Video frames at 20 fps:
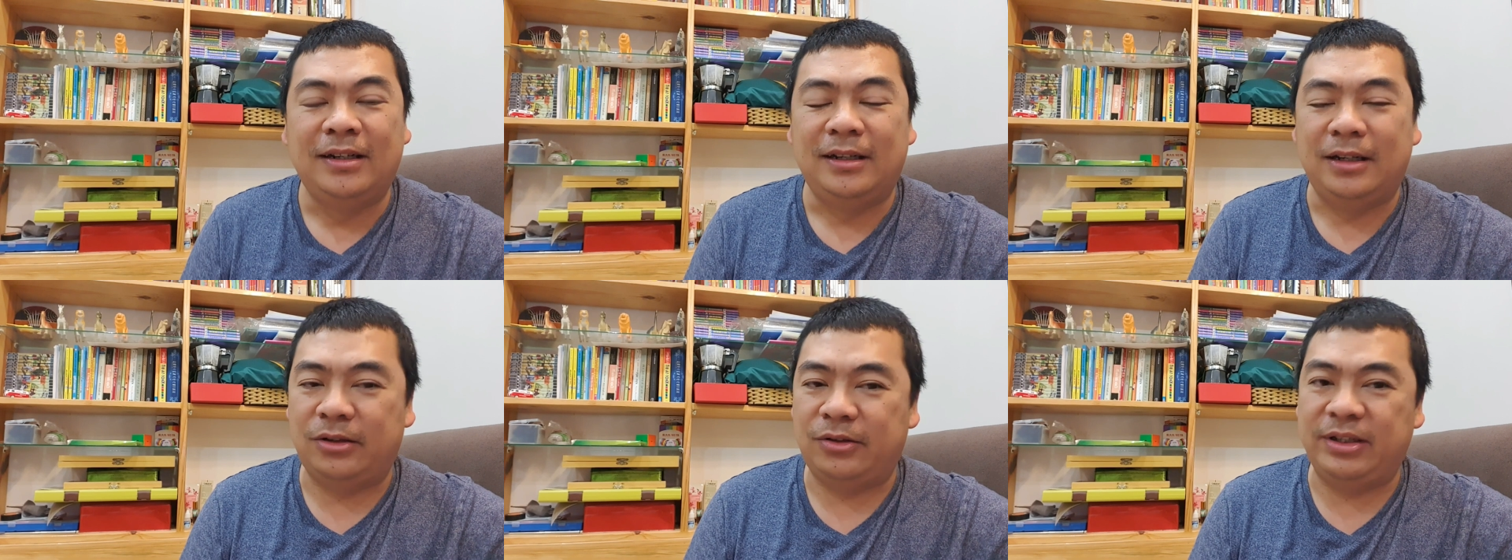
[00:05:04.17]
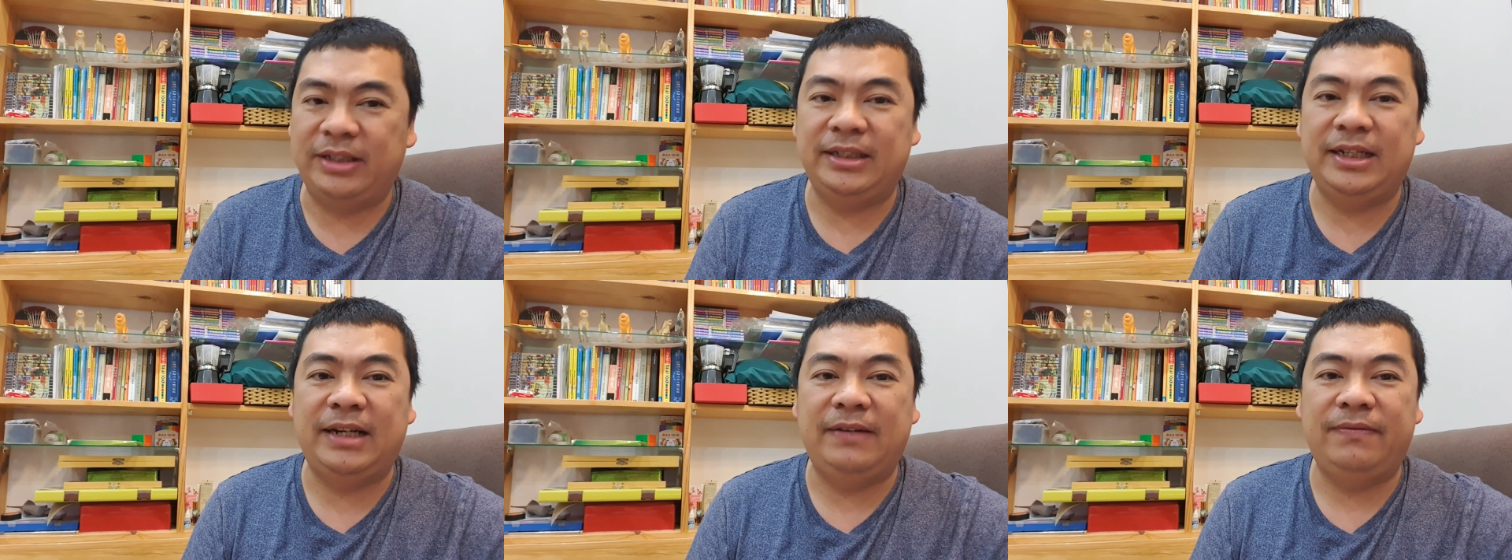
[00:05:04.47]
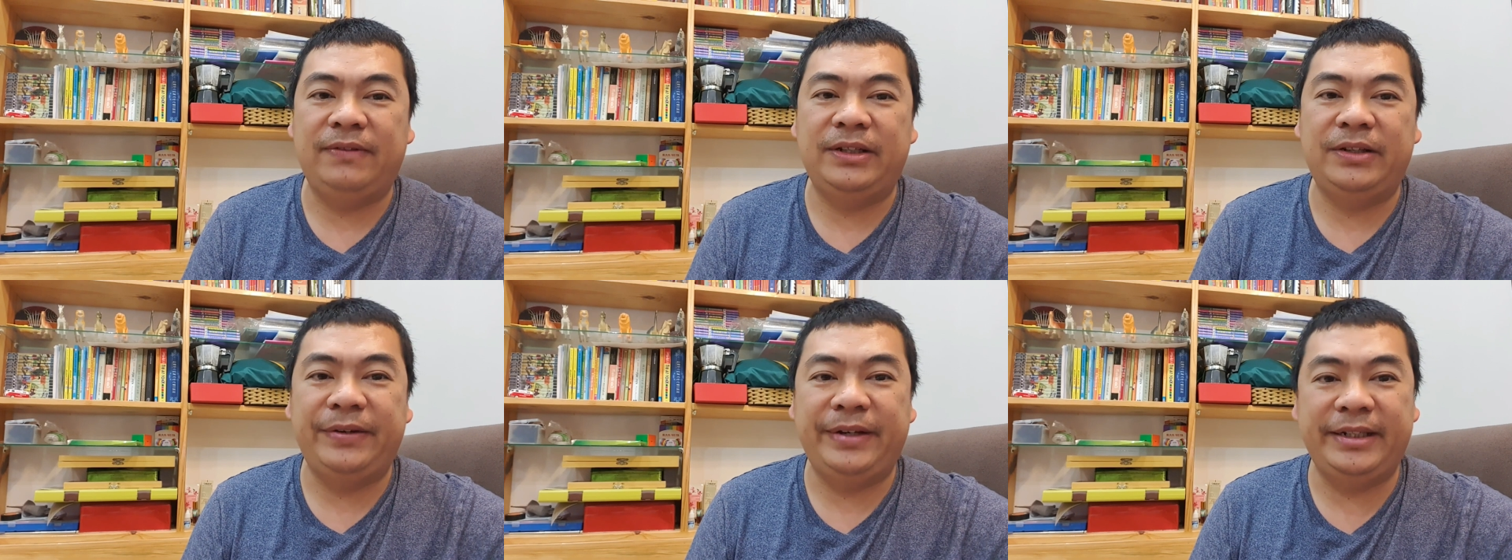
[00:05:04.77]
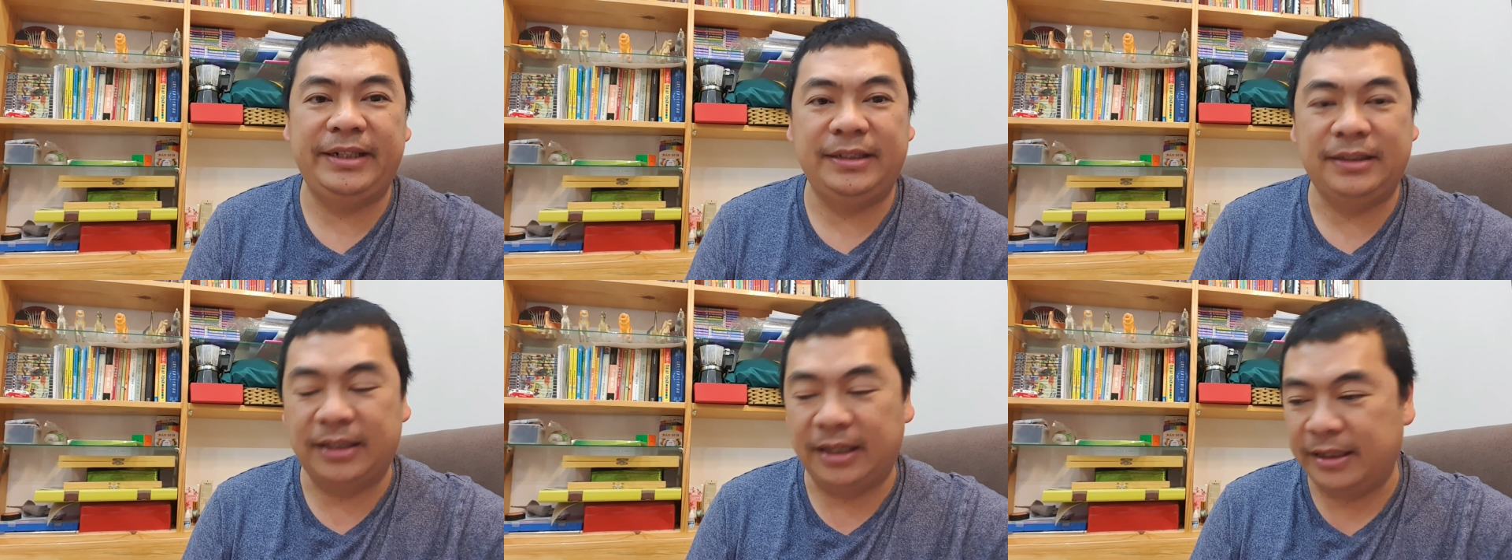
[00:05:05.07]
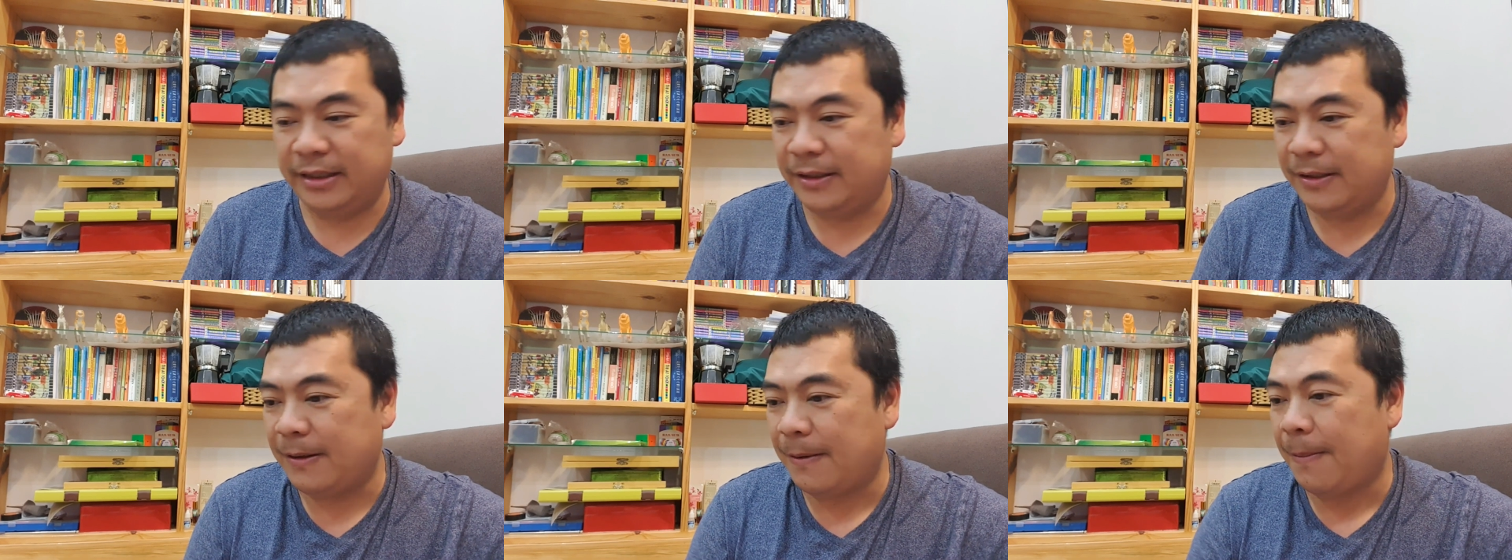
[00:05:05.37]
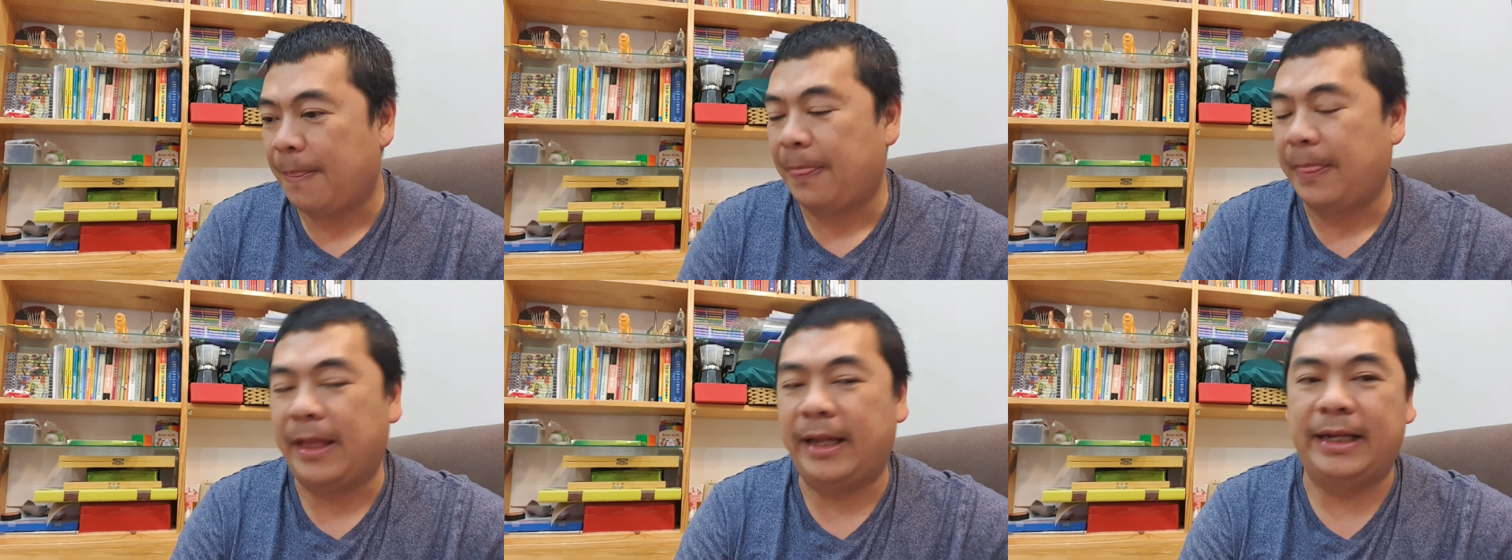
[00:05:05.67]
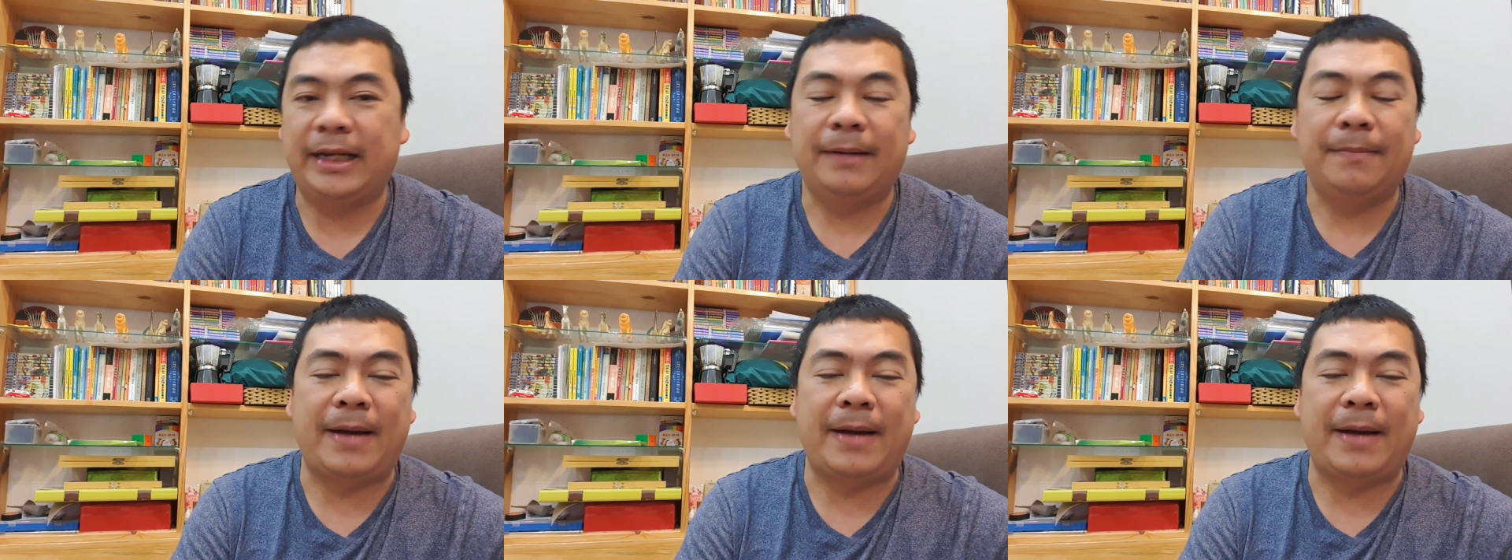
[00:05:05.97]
là Renec và u ét đê tê, thì các